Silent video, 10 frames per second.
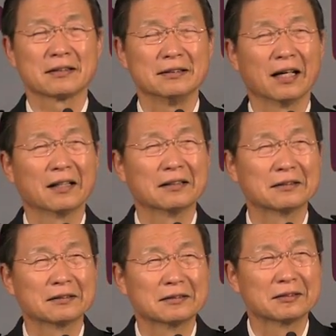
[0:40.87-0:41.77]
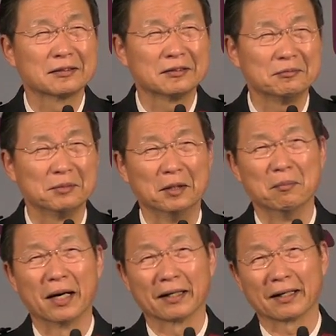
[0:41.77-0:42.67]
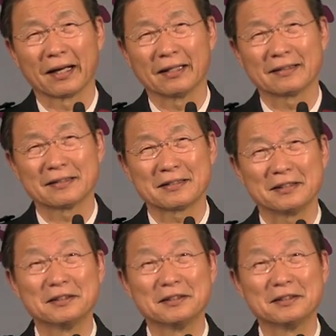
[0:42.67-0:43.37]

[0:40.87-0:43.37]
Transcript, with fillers: 그냥 멸망케 할 것이다.